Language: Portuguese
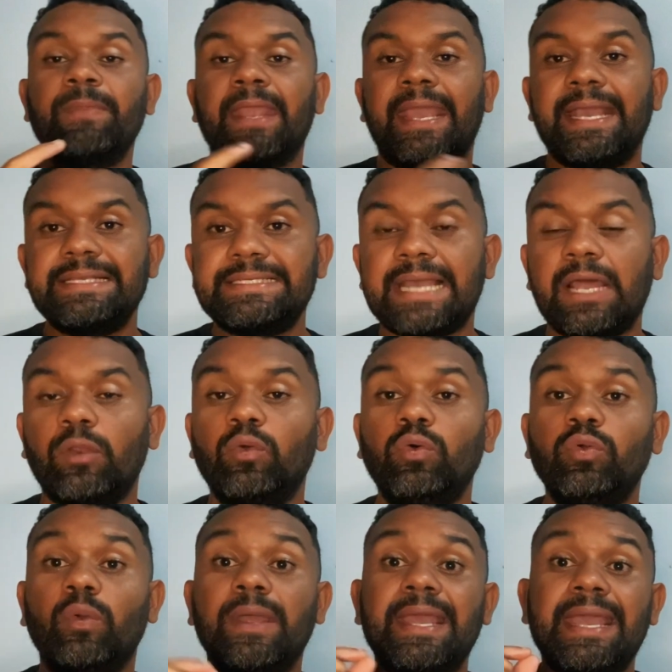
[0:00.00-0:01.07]
Esse
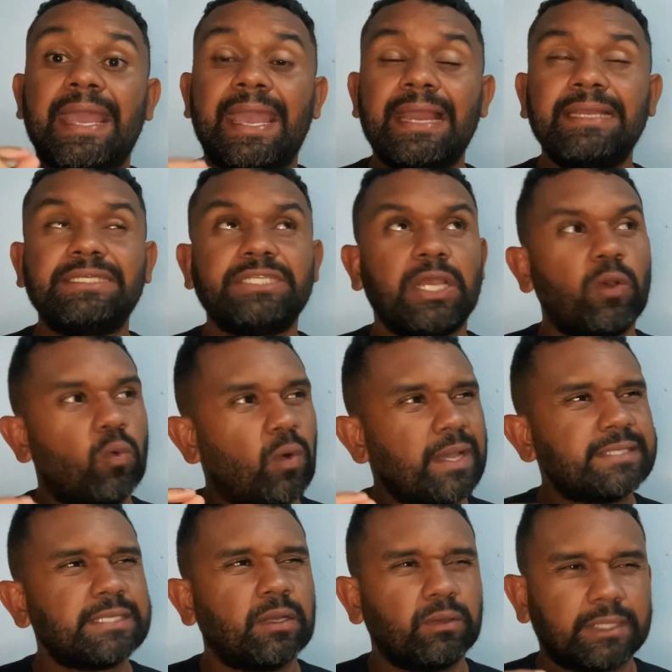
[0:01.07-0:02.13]
aluno, ele chegou a
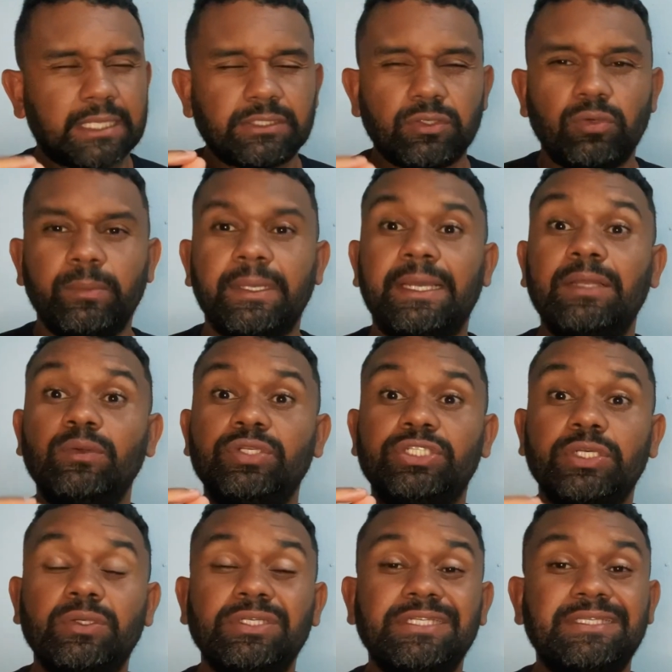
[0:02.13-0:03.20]
executar, se eu não me engano, um
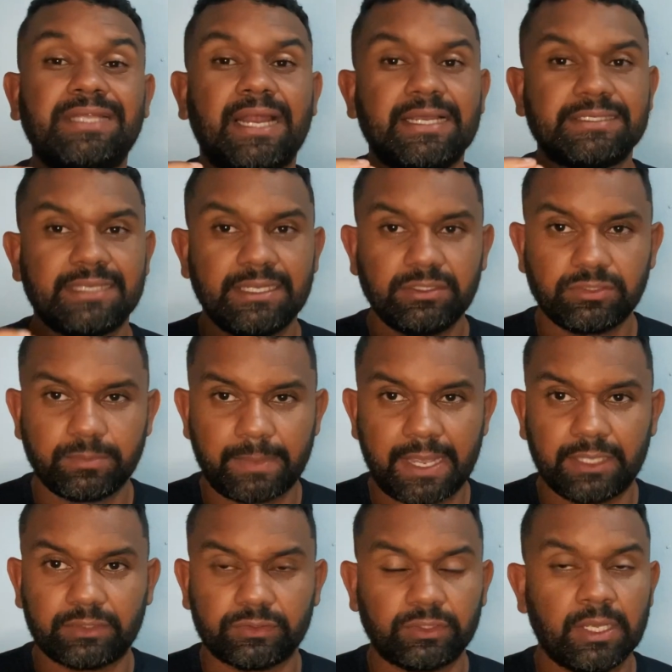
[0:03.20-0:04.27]
tiro de 300
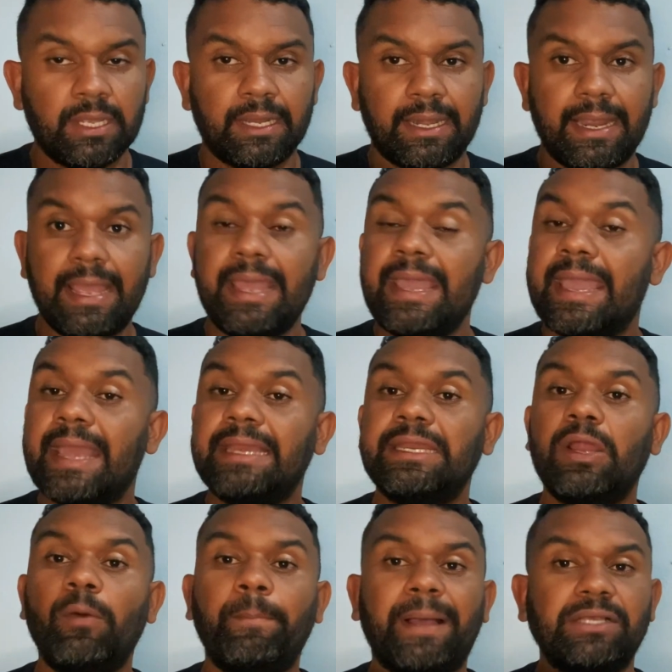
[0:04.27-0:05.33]
metros né? Ele
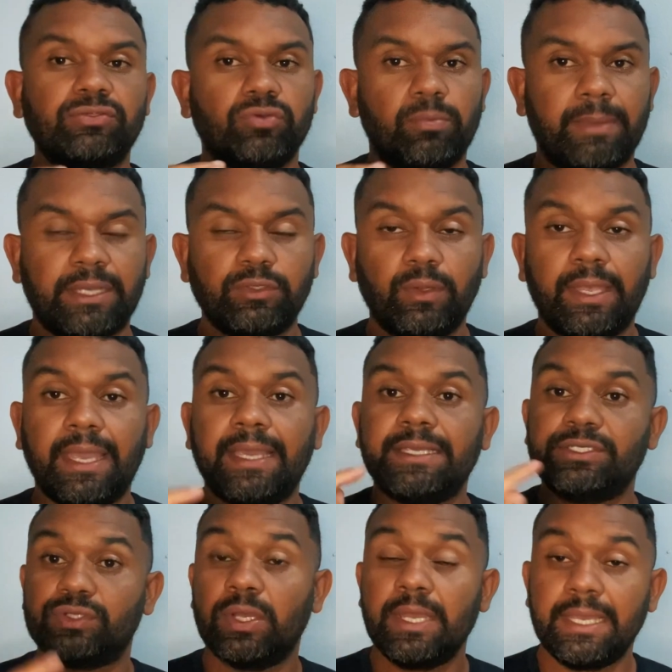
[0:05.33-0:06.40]
não passou mais do que
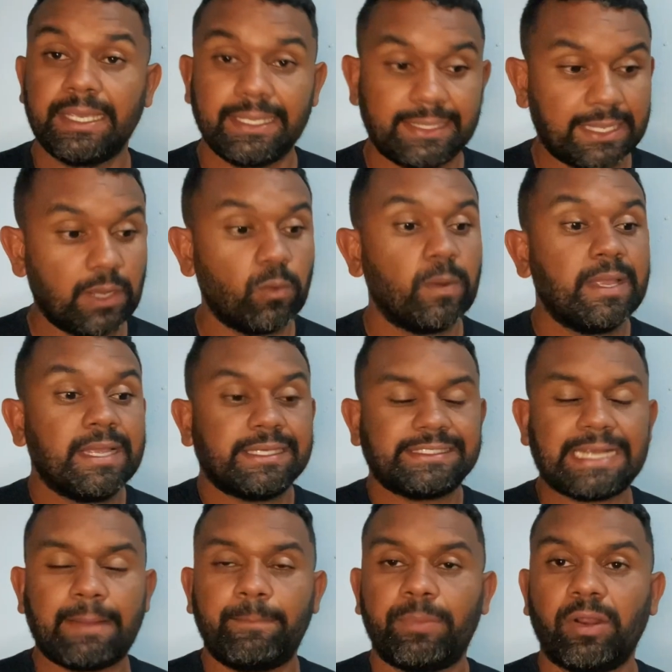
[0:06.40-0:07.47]
isso. Então,
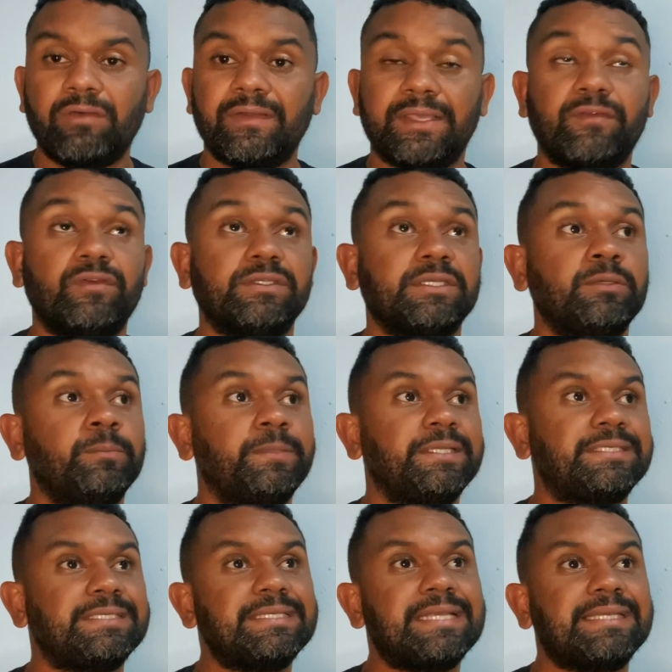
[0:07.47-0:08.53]
já prova que você não
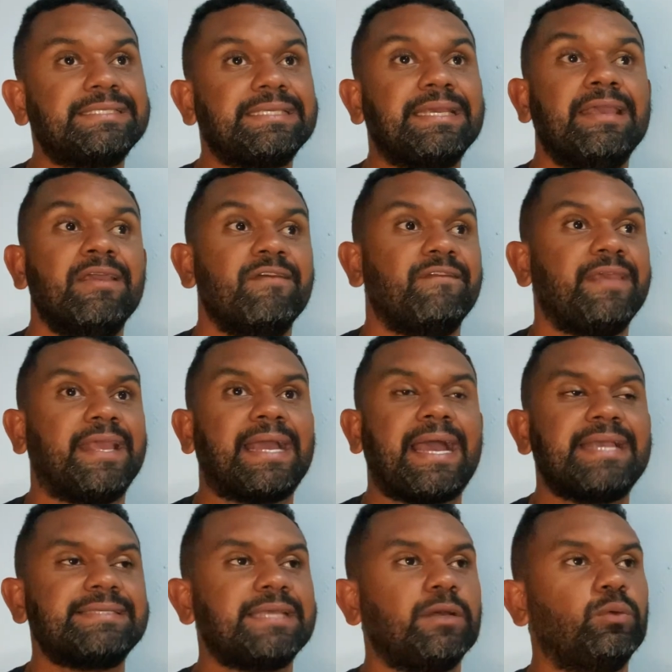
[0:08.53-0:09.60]
precisa assim ficar
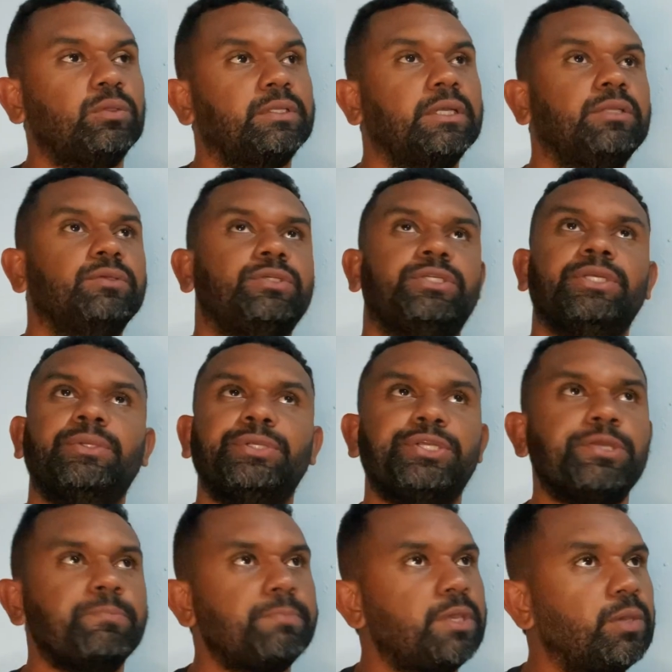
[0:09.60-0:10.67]
executando os tiros
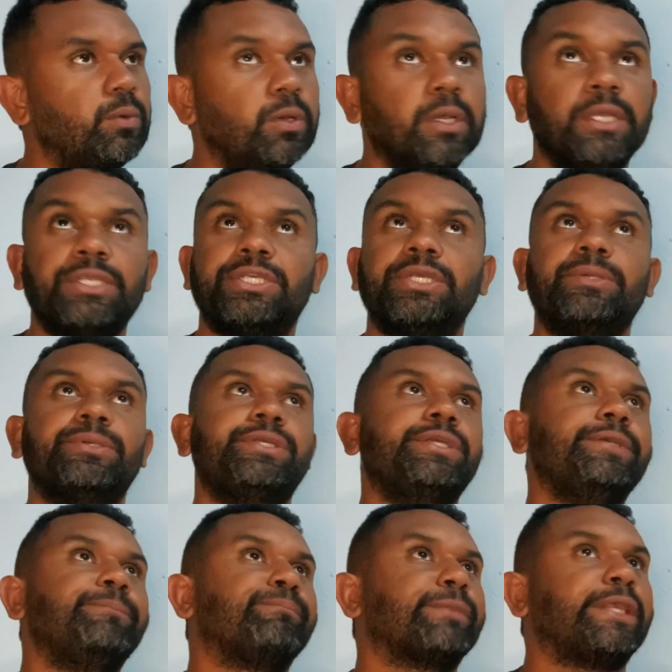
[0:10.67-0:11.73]
de mil, tiros
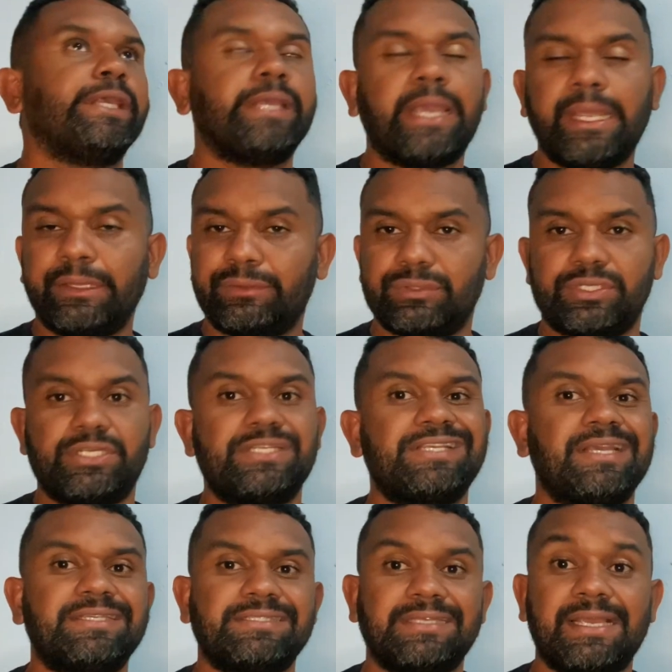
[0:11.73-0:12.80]
de 500, de
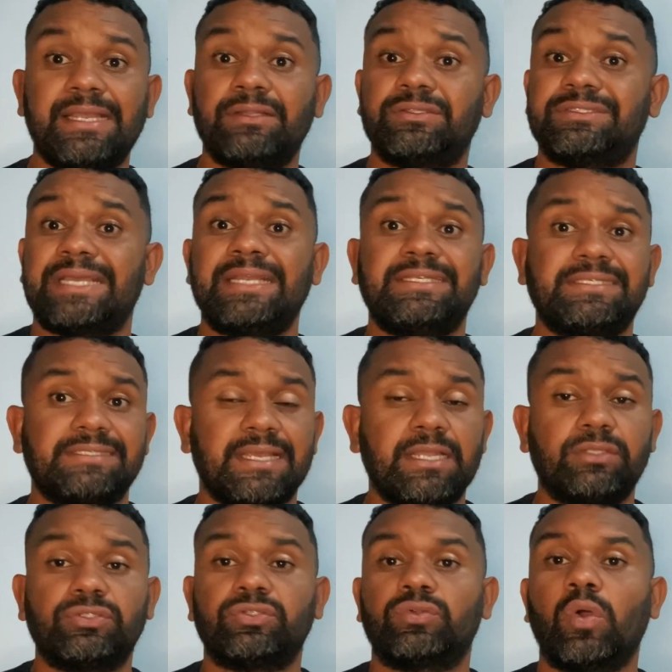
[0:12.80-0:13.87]
600,
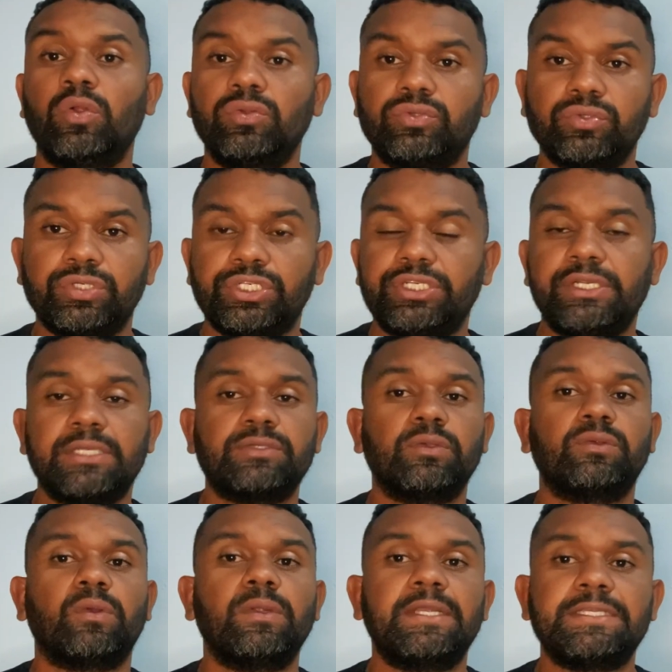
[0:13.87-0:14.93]
700 todos os dias ou
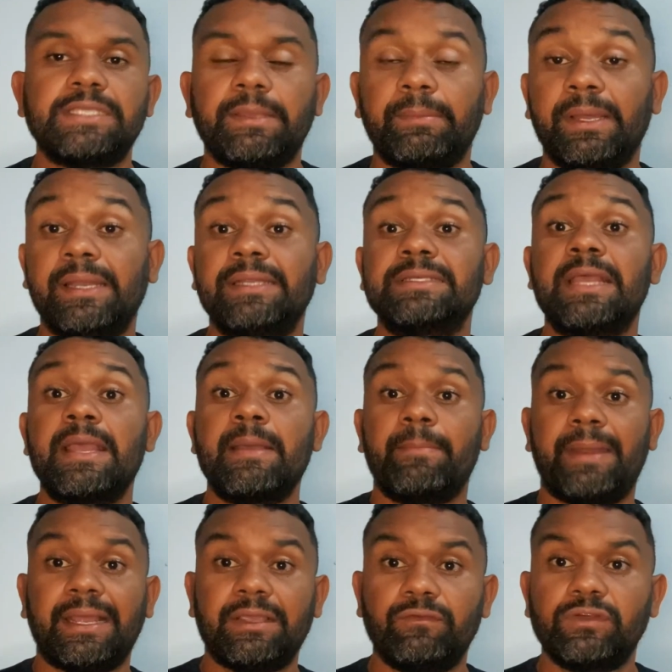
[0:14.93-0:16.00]
todas as semanas
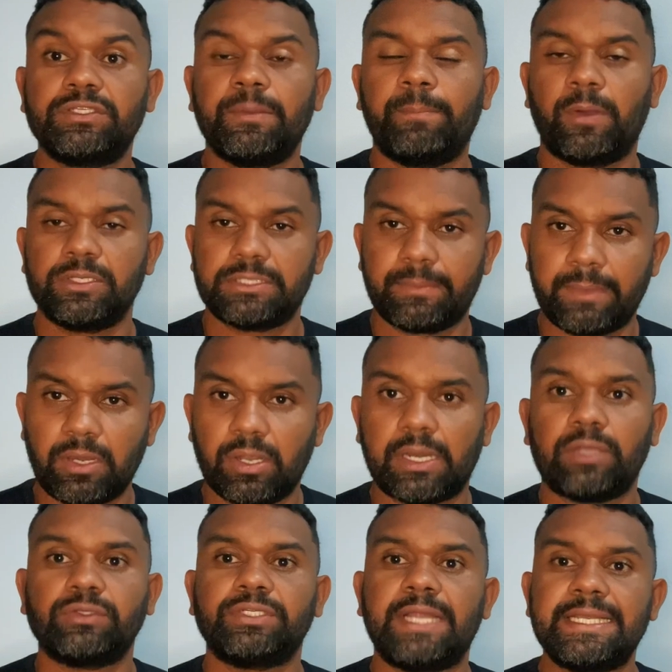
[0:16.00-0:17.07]
para que você possa melhorar
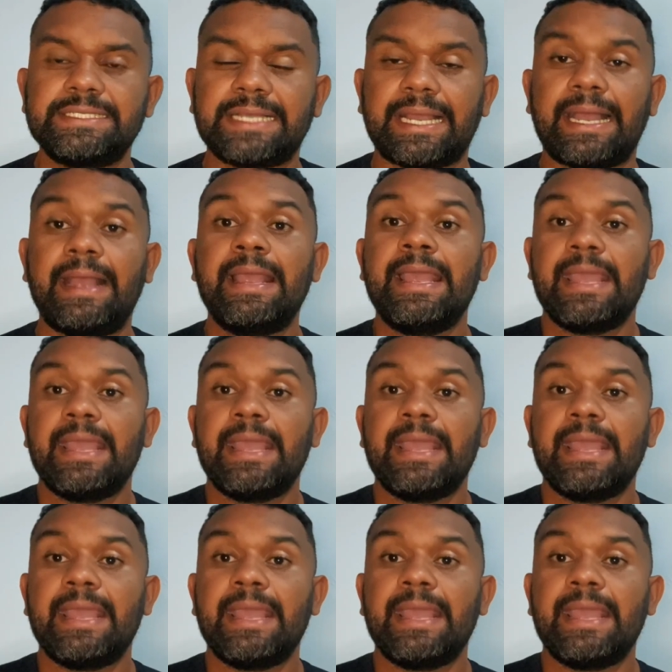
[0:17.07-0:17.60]
nos 10k.